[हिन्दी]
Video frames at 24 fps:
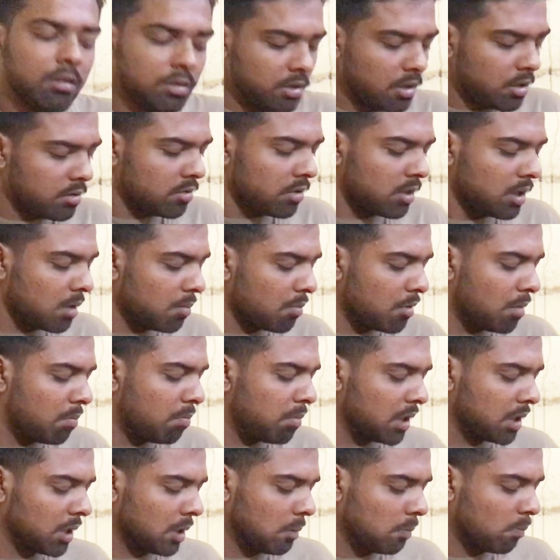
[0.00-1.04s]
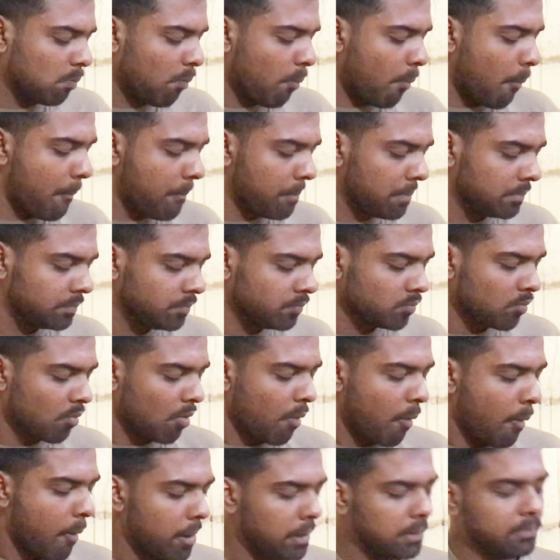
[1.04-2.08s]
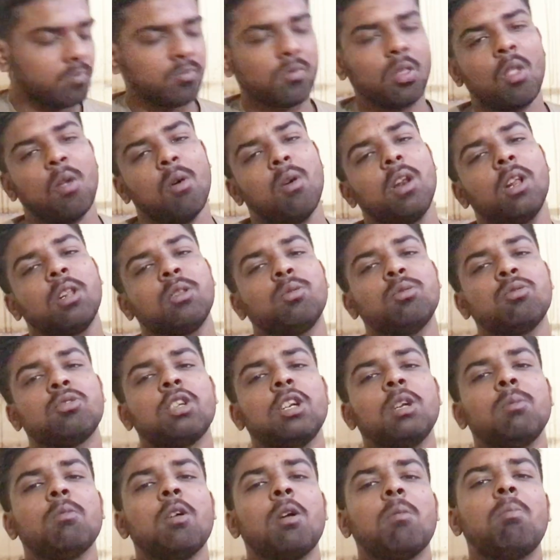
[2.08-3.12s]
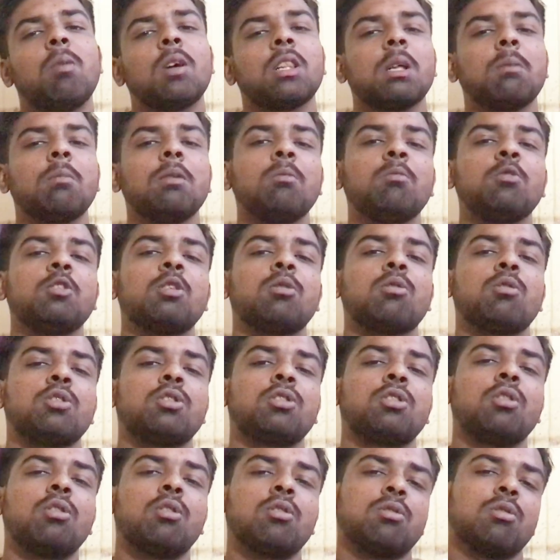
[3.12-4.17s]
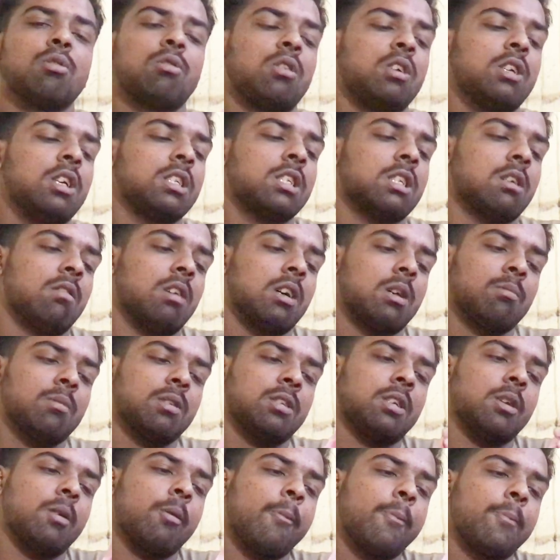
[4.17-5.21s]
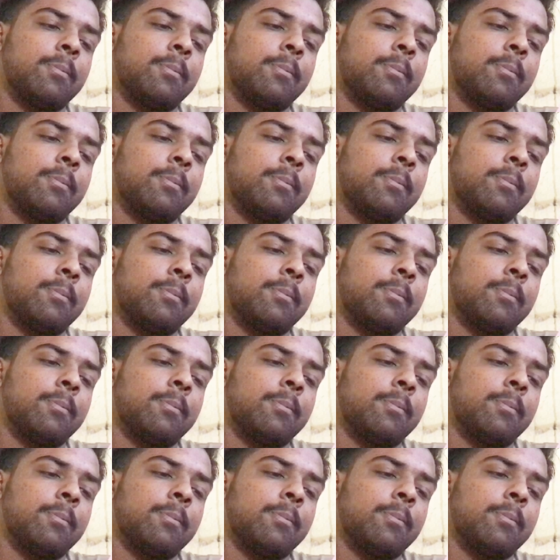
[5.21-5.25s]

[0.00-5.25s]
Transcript: ये जो है ना मोहब्बत है और एक दूसरी मोहब्बत अभी मुझे कुछ दिनों से हो गई है शवार में से